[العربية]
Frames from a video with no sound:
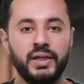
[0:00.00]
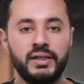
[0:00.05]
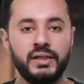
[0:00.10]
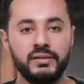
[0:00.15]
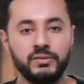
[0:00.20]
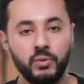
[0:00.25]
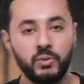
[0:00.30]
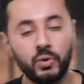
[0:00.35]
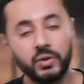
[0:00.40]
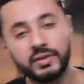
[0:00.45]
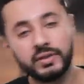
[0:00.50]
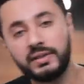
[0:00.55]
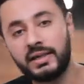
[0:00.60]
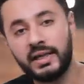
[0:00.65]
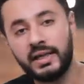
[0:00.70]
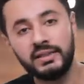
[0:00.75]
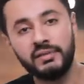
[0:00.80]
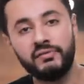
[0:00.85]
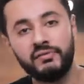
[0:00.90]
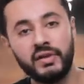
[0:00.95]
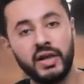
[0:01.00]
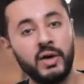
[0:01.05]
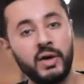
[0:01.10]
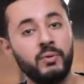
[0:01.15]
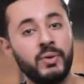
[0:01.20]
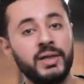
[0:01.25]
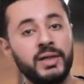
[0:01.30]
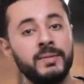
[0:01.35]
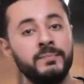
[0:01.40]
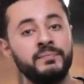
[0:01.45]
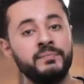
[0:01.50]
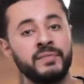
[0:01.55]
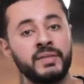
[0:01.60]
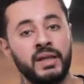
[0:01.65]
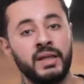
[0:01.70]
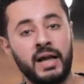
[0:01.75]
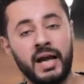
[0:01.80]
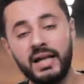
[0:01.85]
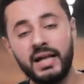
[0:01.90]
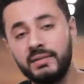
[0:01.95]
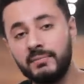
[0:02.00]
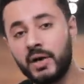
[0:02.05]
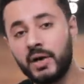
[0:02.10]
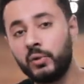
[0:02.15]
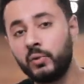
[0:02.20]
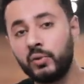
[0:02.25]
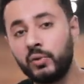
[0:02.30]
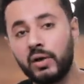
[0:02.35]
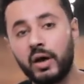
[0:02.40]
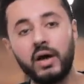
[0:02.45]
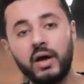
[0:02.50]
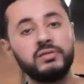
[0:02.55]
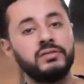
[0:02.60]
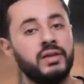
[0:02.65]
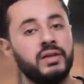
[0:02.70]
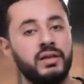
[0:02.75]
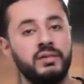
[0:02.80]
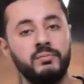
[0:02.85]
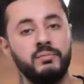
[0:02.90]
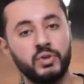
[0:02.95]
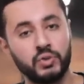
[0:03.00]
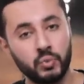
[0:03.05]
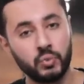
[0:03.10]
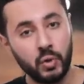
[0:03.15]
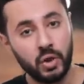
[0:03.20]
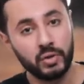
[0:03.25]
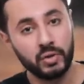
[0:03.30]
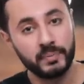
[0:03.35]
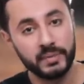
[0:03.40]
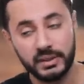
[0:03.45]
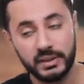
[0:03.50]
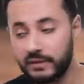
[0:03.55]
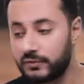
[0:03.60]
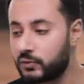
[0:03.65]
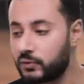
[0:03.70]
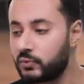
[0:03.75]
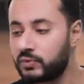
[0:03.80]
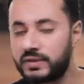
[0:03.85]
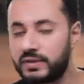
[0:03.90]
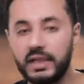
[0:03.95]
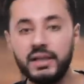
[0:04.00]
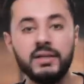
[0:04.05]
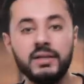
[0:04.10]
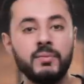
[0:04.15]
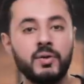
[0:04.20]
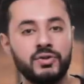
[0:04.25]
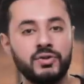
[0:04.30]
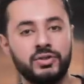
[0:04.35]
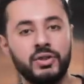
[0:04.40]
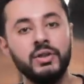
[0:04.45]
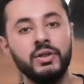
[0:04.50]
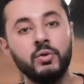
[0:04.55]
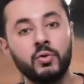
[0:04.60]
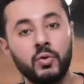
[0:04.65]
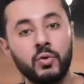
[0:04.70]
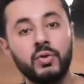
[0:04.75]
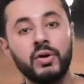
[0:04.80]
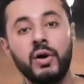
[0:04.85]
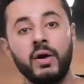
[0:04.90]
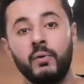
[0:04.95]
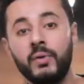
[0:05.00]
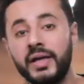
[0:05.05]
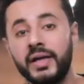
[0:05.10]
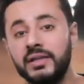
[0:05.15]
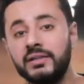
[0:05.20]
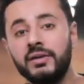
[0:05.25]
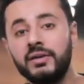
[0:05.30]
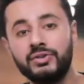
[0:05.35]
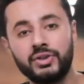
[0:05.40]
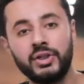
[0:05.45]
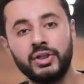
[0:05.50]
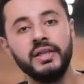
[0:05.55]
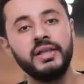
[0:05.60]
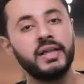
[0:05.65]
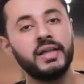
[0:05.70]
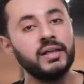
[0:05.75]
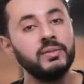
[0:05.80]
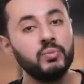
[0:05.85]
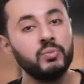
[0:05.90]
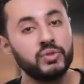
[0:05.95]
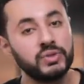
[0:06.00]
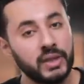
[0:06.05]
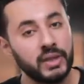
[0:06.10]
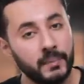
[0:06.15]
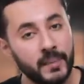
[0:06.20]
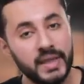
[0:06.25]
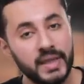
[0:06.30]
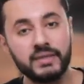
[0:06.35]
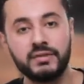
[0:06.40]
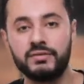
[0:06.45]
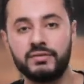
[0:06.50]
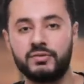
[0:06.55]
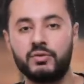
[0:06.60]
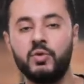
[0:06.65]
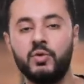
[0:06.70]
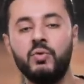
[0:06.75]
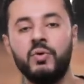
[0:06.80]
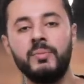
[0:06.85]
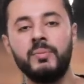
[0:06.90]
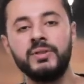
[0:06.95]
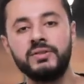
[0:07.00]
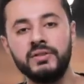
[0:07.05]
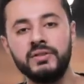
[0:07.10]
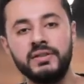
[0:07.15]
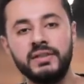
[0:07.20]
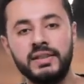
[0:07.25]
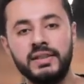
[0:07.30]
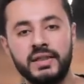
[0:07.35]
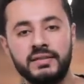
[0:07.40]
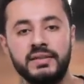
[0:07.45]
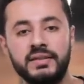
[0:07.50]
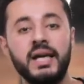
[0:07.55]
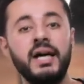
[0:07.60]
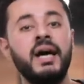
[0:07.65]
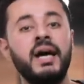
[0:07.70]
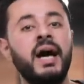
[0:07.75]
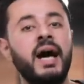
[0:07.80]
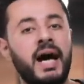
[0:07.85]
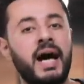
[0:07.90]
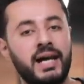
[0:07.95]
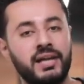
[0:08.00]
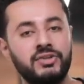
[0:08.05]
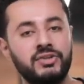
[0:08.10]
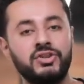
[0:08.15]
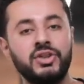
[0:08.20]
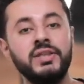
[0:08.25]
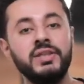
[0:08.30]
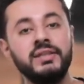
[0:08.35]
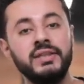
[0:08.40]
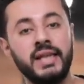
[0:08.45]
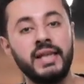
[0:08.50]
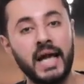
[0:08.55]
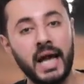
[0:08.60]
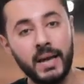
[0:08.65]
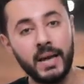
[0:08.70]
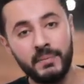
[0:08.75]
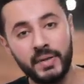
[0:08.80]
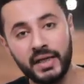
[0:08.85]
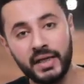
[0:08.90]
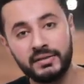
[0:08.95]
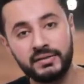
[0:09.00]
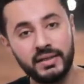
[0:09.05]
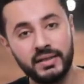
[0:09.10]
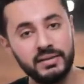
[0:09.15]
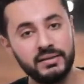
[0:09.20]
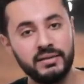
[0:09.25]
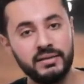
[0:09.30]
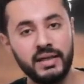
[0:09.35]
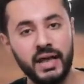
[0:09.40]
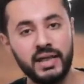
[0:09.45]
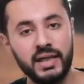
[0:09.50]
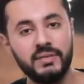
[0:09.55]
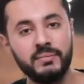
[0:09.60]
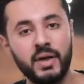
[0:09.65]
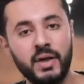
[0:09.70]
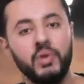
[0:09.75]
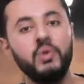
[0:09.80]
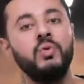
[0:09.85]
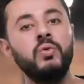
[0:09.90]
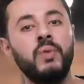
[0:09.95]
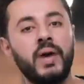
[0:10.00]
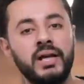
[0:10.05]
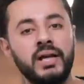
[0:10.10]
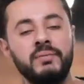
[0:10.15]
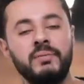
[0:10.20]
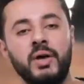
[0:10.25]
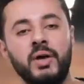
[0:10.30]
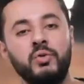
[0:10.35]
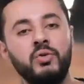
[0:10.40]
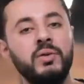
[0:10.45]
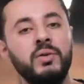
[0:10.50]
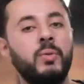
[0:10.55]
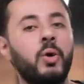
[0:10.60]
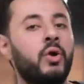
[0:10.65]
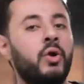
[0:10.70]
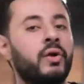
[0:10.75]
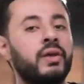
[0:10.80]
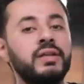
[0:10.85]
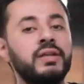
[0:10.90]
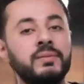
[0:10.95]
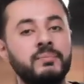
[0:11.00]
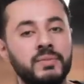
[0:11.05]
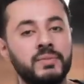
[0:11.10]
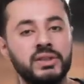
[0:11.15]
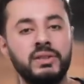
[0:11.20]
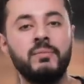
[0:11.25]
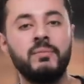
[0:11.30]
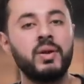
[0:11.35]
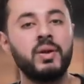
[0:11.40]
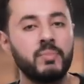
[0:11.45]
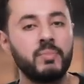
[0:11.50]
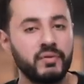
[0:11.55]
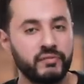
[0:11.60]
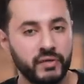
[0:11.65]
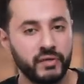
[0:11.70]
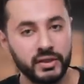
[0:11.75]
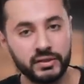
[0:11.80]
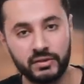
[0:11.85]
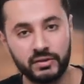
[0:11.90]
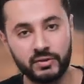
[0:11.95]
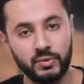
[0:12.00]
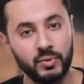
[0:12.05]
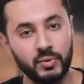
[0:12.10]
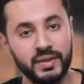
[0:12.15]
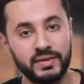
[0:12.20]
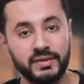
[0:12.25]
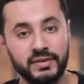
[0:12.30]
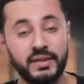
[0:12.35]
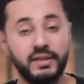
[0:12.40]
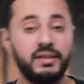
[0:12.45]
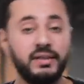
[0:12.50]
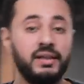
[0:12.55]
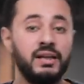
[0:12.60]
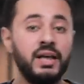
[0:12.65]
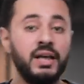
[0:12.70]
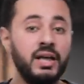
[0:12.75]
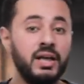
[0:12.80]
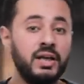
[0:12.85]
لكن كره الهدف الاول علي معلول قطع المشوار بنفسه سلم اجاي الكوره وهنا اجاي كان متمركز جوه منطقه الجزاء علشان يلعبها تاني لعلي معلول وعلي معلول يبقى قريب من المرمى فيقدر ان هو يسجل